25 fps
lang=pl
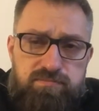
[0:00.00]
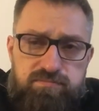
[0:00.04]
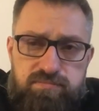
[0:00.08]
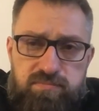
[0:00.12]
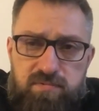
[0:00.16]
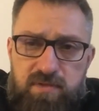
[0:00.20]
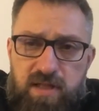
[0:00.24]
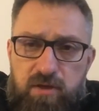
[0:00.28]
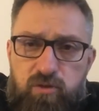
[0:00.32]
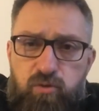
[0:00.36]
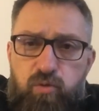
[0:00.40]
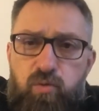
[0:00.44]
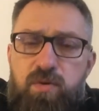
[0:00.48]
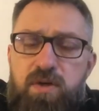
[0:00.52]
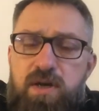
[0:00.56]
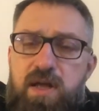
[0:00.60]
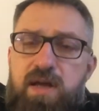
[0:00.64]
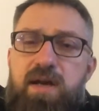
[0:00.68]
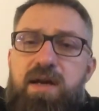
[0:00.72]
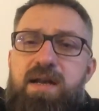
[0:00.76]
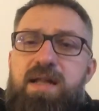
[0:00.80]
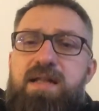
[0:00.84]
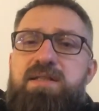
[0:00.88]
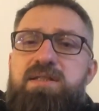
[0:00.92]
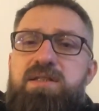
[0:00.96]
naturę
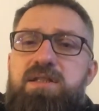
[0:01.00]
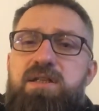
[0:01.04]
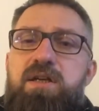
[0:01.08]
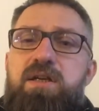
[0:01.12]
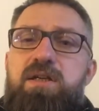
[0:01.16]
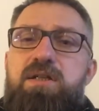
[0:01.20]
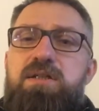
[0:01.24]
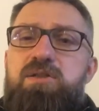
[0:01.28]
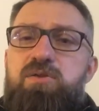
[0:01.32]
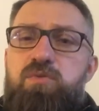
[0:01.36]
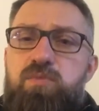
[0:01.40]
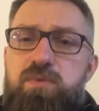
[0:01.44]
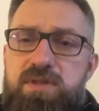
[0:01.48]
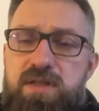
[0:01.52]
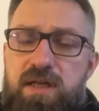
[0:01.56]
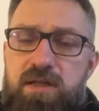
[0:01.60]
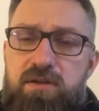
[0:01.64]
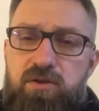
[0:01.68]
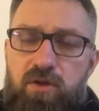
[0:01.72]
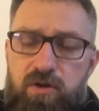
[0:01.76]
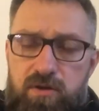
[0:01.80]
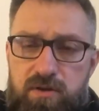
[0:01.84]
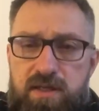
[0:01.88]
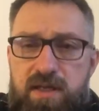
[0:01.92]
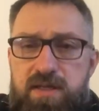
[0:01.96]
relacji Chrystusa
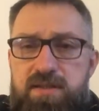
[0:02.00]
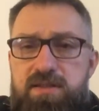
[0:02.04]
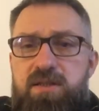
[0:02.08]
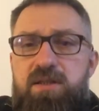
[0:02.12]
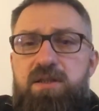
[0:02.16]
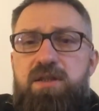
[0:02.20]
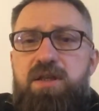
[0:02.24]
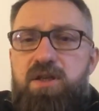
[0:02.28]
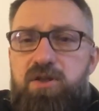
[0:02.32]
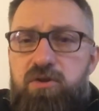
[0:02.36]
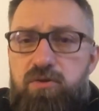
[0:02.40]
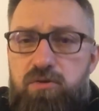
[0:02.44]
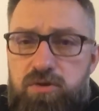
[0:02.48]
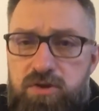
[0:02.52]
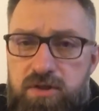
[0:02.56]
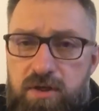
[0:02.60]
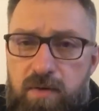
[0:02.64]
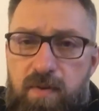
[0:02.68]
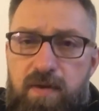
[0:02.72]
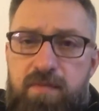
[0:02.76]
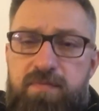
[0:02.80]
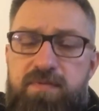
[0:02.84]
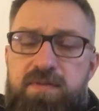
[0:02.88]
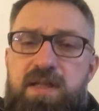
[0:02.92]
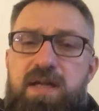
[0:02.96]
do nas i Jego
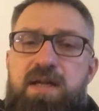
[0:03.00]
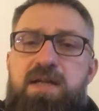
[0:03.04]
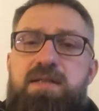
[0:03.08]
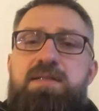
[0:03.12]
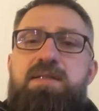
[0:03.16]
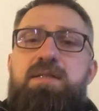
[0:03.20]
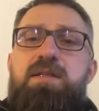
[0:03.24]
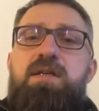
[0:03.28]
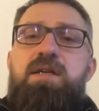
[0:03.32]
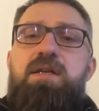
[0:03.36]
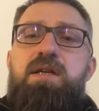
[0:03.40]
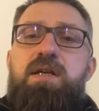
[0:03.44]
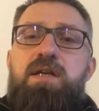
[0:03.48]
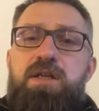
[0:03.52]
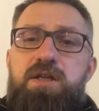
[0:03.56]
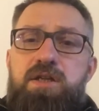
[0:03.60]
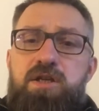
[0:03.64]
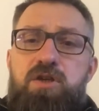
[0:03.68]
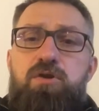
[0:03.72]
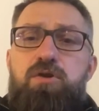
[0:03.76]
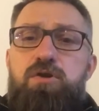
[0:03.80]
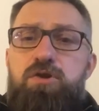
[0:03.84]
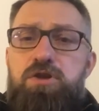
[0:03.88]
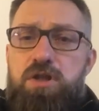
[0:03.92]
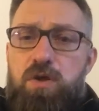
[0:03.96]
dzieła w nas i
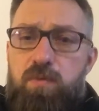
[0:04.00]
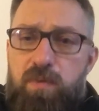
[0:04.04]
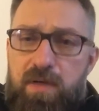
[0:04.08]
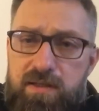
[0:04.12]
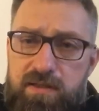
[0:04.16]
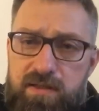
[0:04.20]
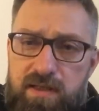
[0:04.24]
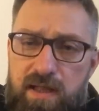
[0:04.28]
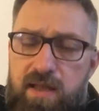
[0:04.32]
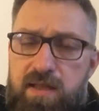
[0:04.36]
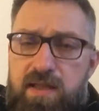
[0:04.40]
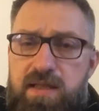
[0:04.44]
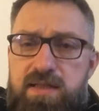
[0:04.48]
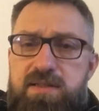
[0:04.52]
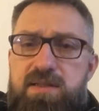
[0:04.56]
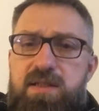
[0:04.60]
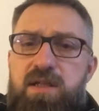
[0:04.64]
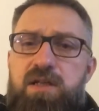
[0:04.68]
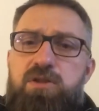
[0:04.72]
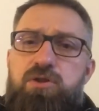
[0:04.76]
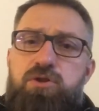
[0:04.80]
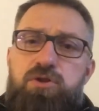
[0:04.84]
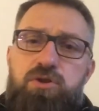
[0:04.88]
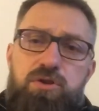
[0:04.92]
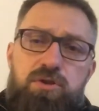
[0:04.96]
Jego dzieła dla nas na
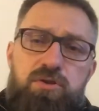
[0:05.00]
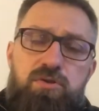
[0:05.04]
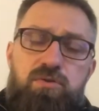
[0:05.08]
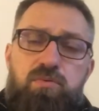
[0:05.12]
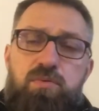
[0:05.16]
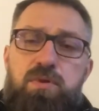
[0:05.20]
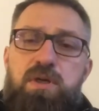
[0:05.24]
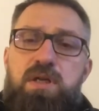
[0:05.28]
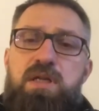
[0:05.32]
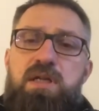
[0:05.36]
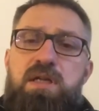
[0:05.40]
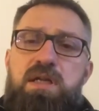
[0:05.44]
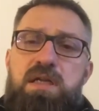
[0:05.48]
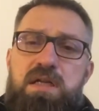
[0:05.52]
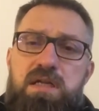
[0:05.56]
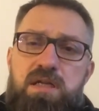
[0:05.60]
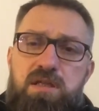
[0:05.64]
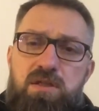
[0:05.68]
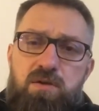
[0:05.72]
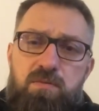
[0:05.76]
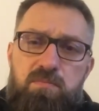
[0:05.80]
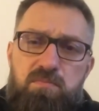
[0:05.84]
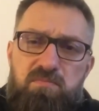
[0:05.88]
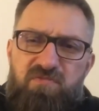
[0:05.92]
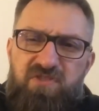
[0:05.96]
krzyżu
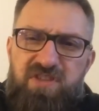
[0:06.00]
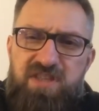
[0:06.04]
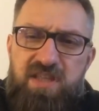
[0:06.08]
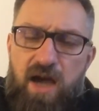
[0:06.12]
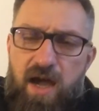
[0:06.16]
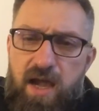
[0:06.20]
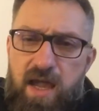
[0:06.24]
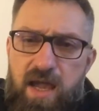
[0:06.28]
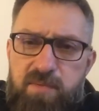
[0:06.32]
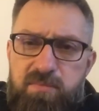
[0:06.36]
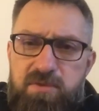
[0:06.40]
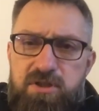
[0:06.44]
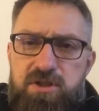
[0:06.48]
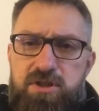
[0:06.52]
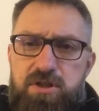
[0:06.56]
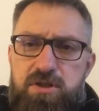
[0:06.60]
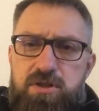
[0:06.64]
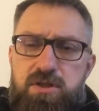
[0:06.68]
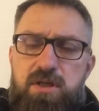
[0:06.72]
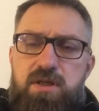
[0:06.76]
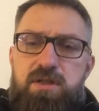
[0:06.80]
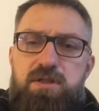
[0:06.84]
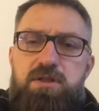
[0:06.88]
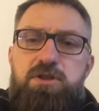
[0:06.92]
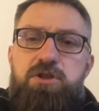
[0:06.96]
no, wydaje mi się,
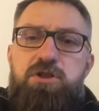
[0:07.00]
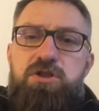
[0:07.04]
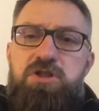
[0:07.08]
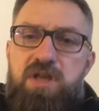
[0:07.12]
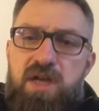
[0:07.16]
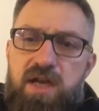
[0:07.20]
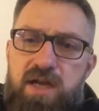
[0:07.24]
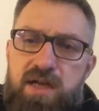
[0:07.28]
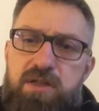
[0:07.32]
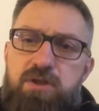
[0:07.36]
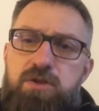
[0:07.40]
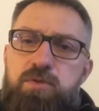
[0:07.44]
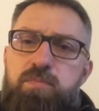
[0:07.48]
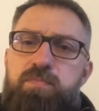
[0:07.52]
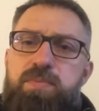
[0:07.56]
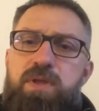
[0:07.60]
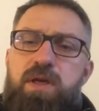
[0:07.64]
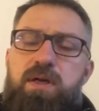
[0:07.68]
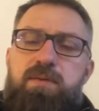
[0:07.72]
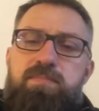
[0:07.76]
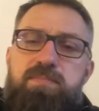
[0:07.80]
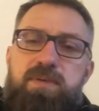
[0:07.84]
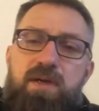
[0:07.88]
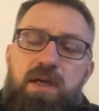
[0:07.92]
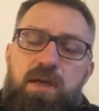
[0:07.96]
że gdzieś,
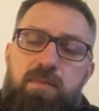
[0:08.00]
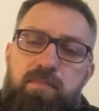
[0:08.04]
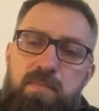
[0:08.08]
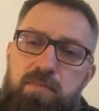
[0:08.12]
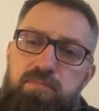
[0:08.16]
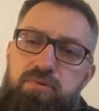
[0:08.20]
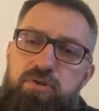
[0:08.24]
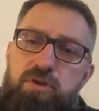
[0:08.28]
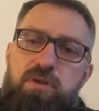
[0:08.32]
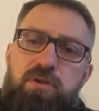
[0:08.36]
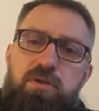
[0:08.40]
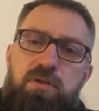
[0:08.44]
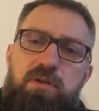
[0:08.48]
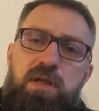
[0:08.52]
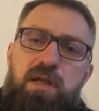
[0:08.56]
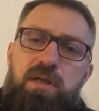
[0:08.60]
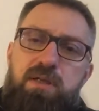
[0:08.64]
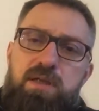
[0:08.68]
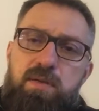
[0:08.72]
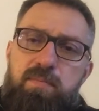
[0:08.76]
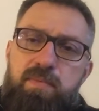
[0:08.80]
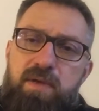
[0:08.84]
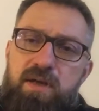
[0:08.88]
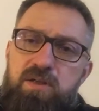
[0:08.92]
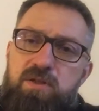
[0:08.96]
tak takie mam
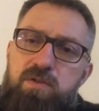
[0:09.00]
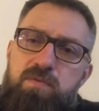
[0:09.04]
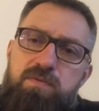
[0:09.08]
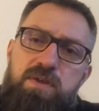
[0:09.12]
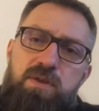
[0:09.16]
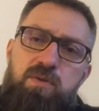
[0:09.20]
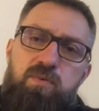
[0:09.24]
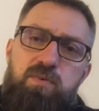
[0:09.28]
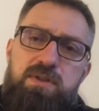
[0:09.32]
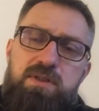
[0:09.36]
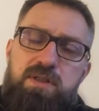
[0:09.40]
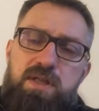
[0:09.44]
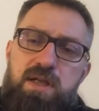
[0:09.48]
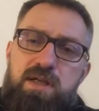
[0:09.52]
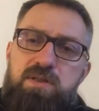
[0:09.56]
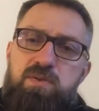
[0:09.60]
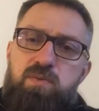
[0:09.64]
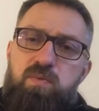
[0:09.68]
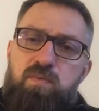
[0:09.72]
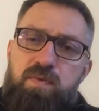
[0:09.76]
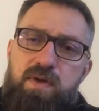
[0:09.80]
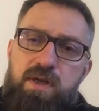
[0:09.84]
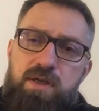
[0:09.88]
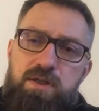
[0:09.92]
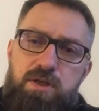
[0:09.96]
przekonanie, bardzo wielu z nas
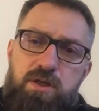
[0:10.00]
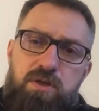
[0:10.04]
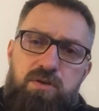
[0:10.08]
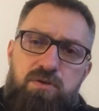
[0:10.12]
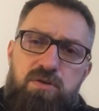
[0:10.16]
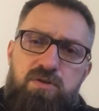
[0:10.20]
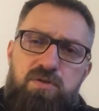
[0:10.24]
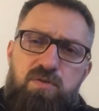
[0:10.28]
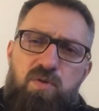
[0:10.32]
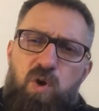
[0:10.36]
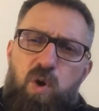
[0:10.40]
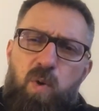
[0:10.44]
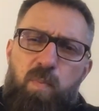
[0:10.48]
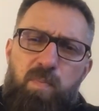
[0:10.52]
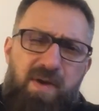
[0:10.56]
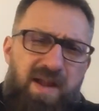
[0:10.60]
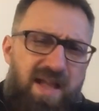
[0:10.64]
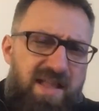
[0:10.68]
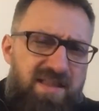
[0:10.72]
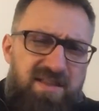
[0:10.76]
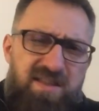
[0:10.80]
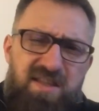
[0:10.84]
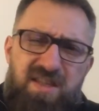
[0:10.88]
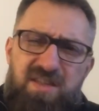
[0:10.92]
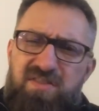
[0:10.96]
uważa, że to są
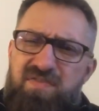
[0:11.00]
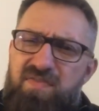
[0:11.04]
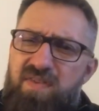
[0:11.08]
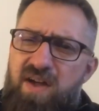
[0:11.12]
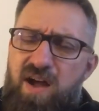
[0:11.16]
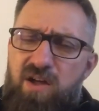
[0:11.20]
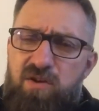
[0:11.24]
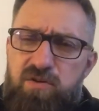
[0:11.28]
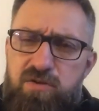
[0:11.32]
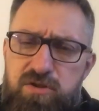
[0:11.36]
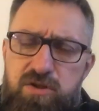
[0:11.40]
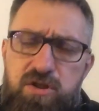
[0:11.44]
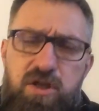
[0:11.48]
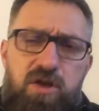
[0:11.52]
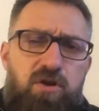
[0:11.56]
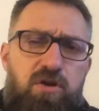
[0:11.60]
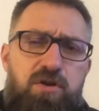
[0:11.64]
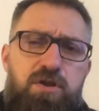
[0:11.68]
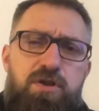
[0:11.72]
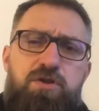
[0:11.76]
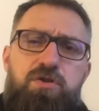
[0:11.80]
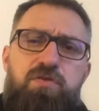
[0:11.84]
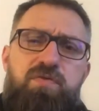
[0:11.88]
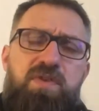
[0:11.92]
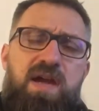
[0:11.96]
kompletnie dwa
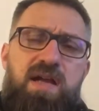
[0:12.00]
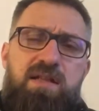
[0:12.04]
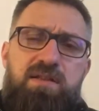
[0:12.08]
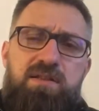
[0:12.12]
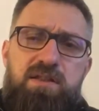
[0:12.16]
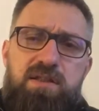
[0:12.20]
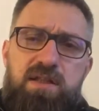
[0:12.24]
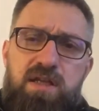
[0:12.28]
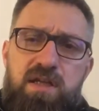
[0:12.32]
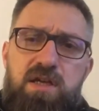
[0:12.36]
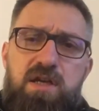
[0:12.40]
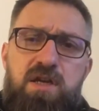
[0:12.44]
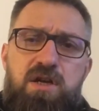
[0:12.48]
rozdzielone światy.